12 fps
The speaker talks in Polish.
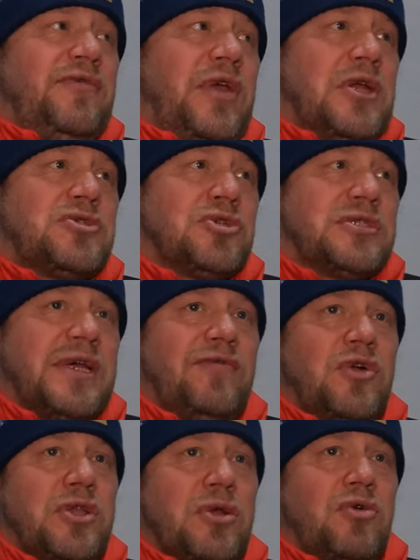większość
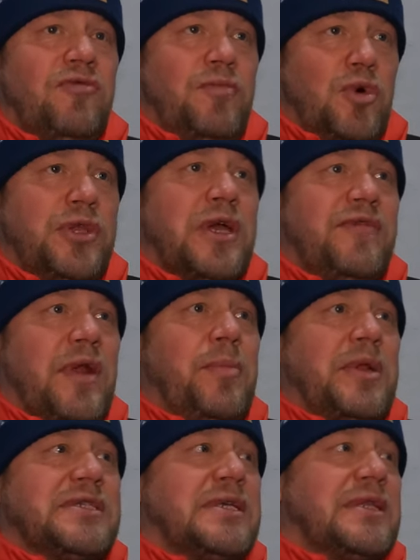zawodników młodych w
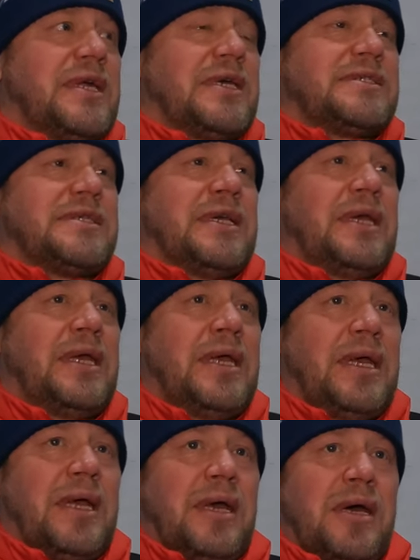reprezentacji,
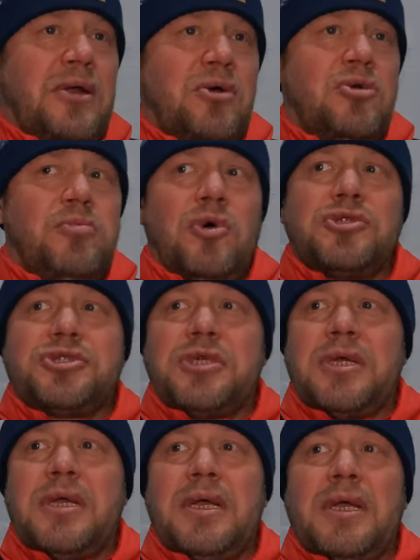e, rok
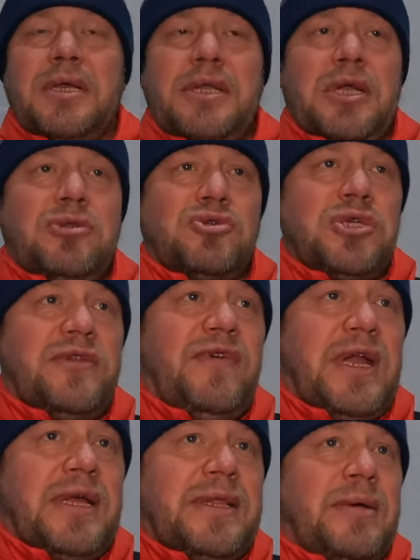młodszych, niektórzy
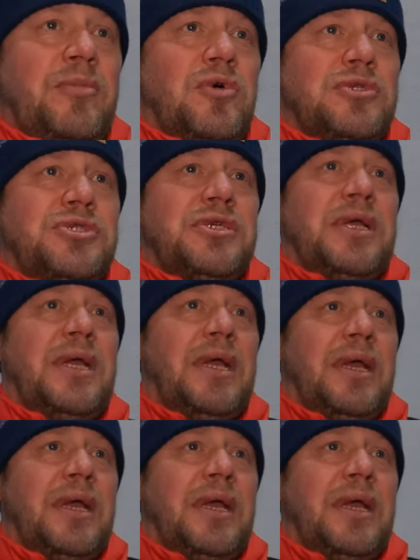dwa lata młodszy. E,